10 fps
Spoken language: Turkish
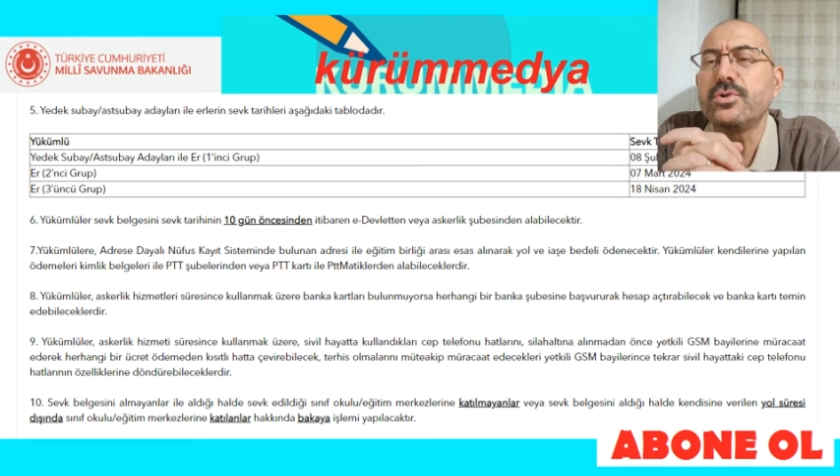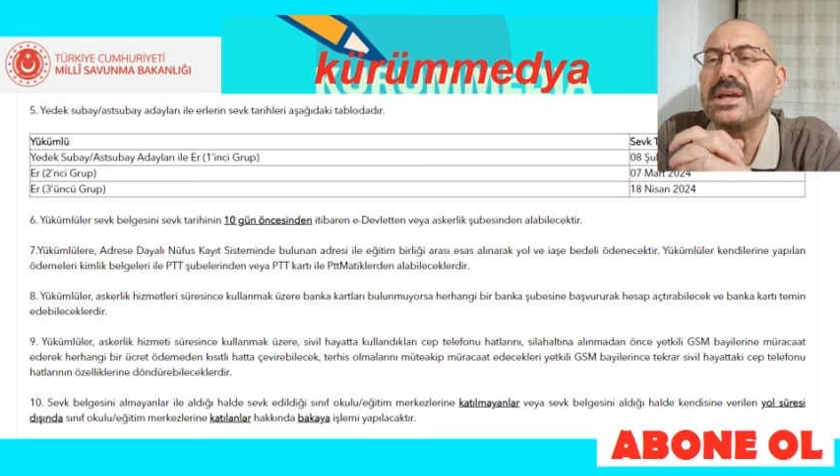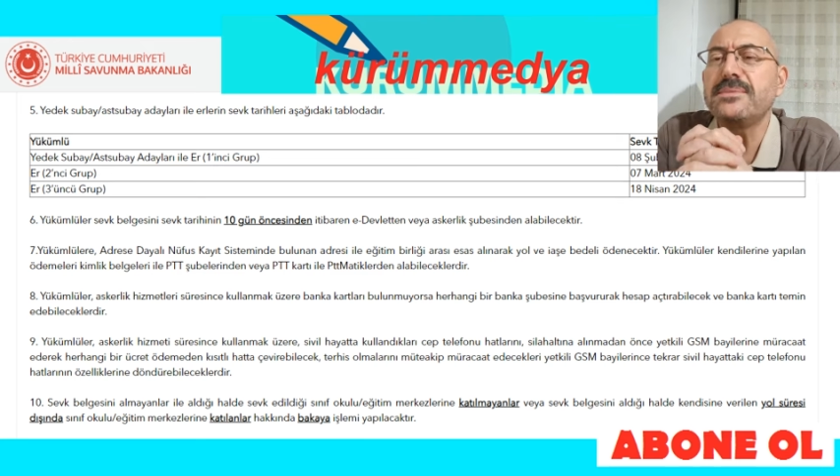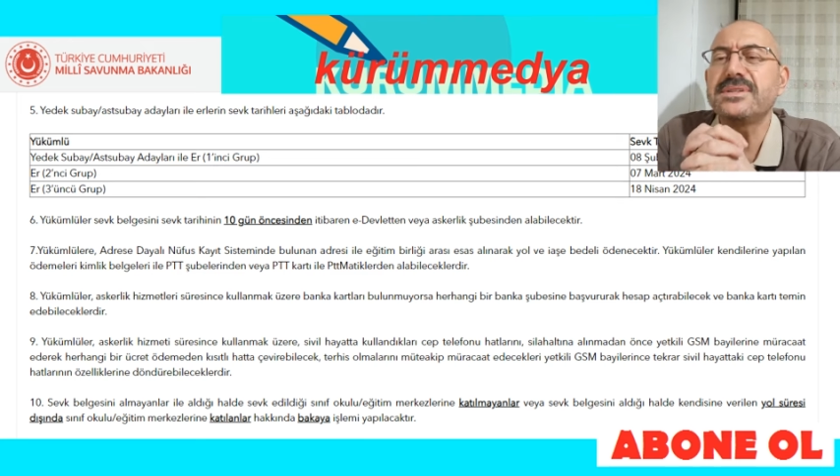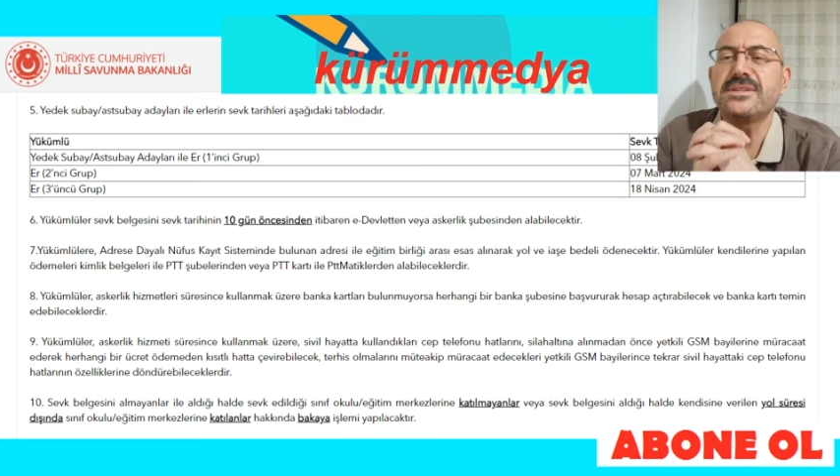
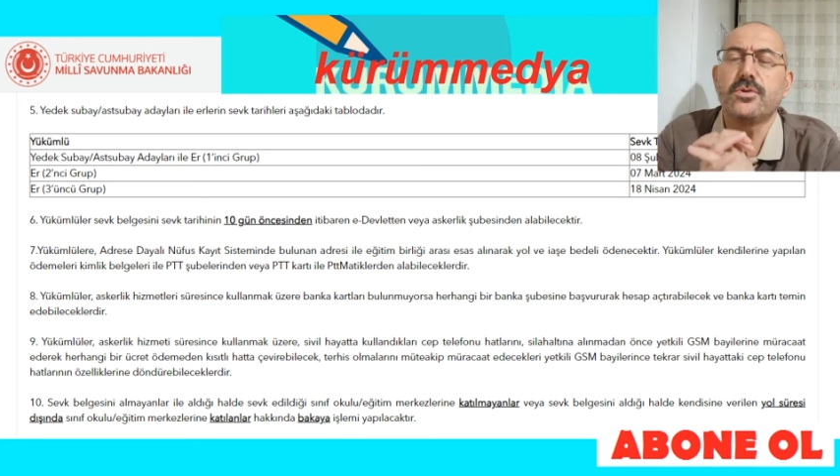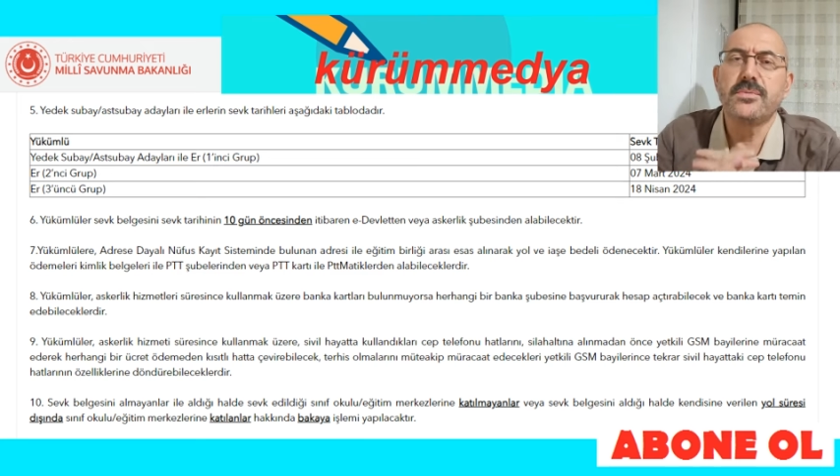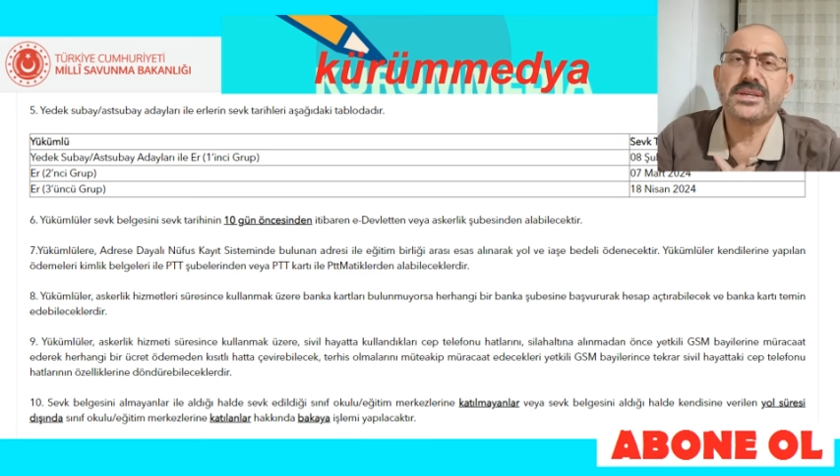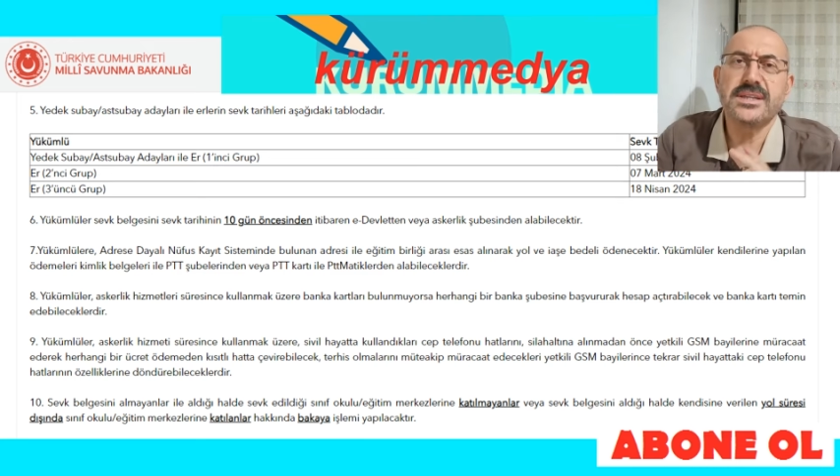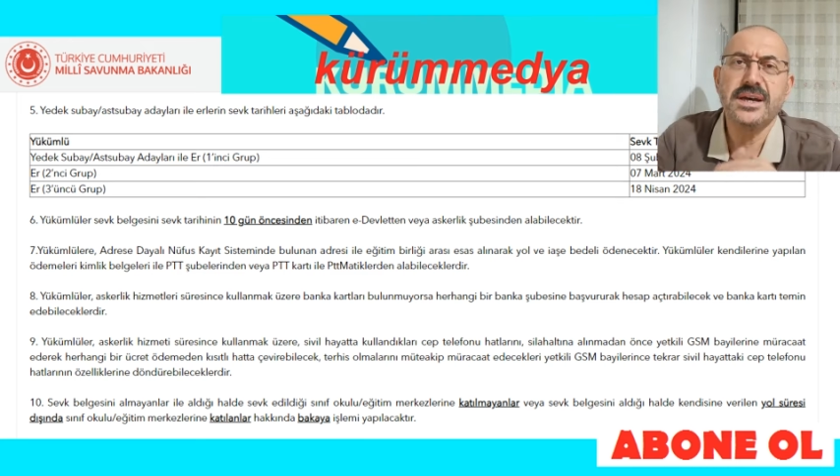ürünlerimizin
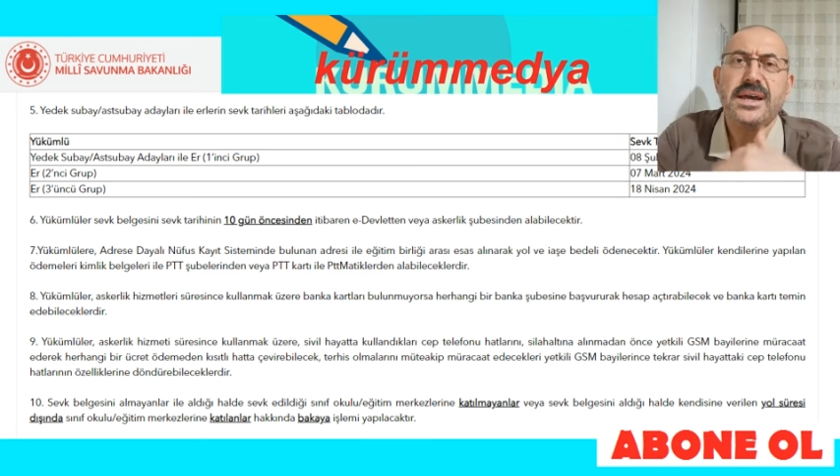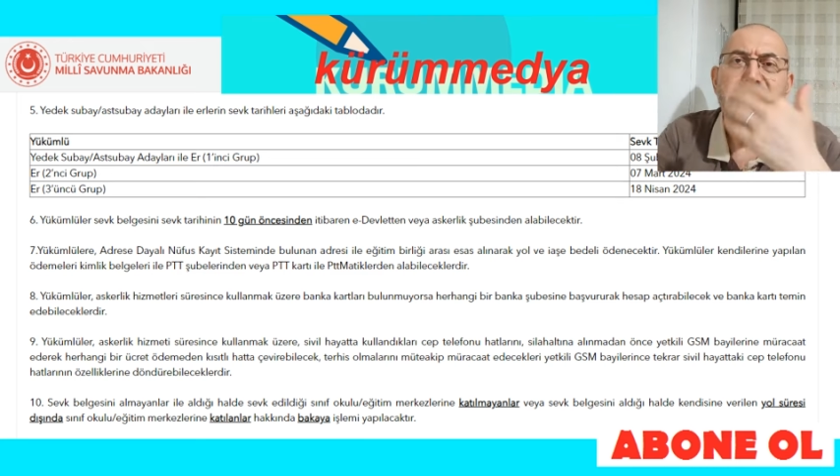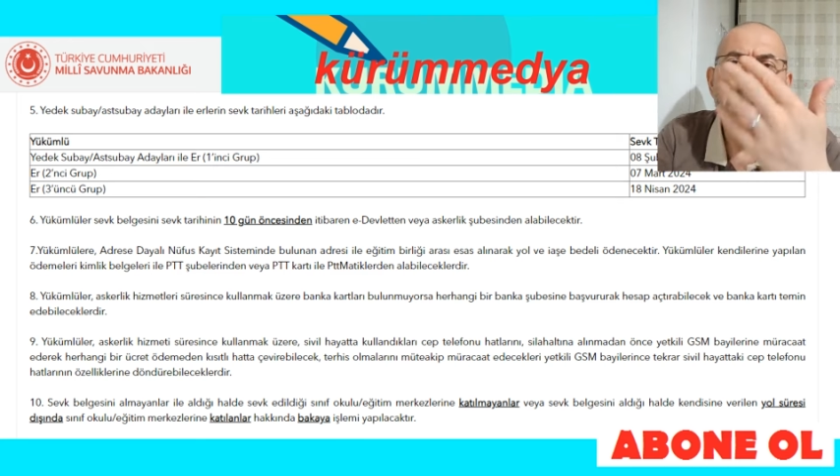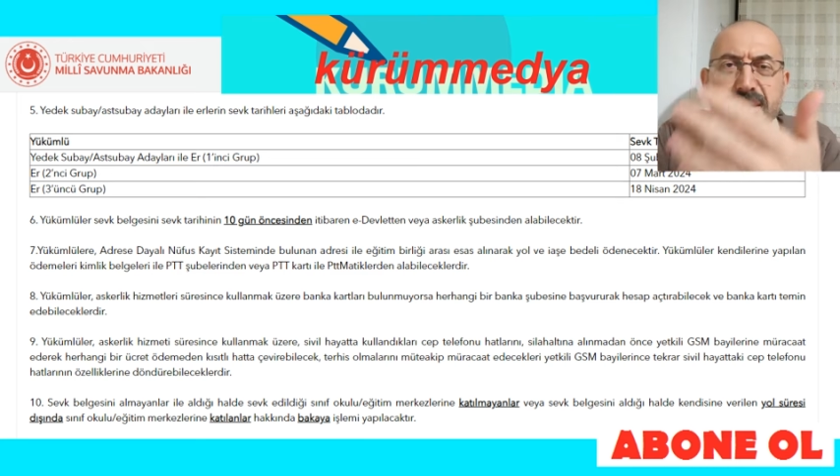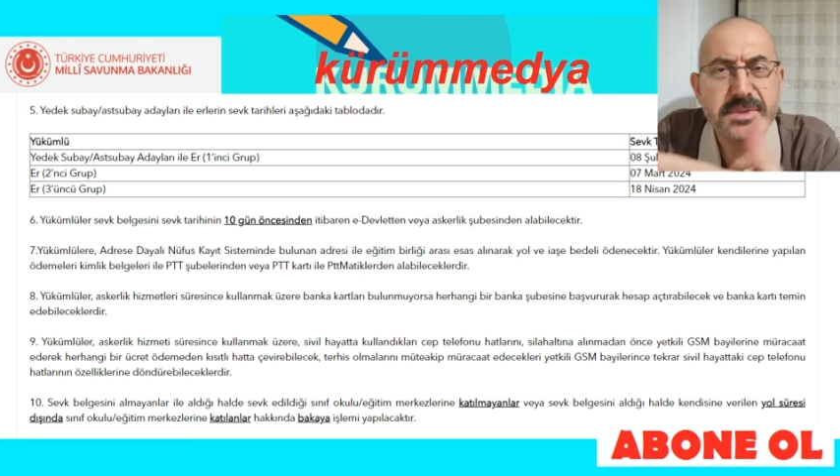olması da
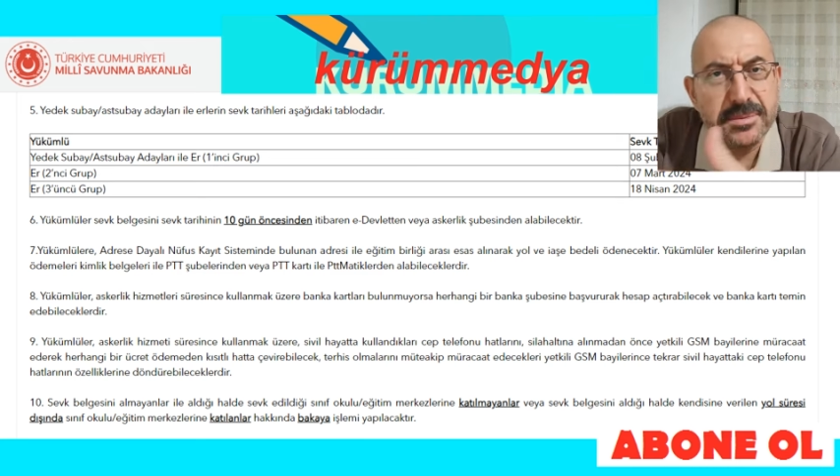lazım.